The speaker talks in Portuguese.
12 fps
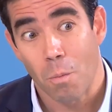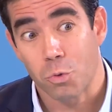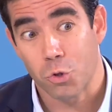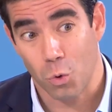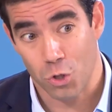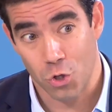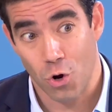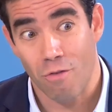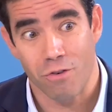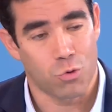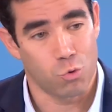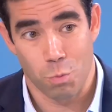pessoas
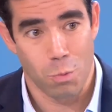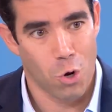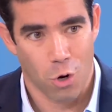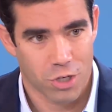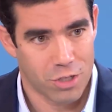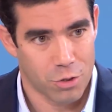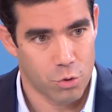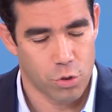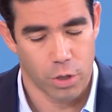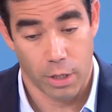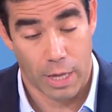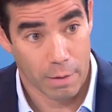novas, os melhores da
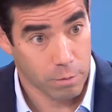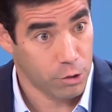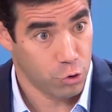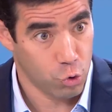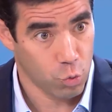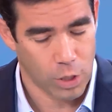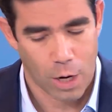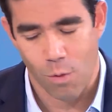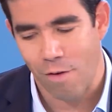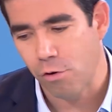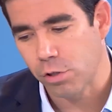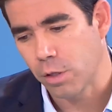sociedade que se
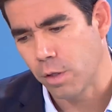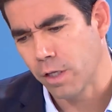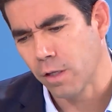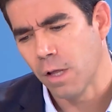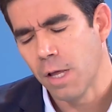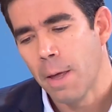juntaram à volta dele,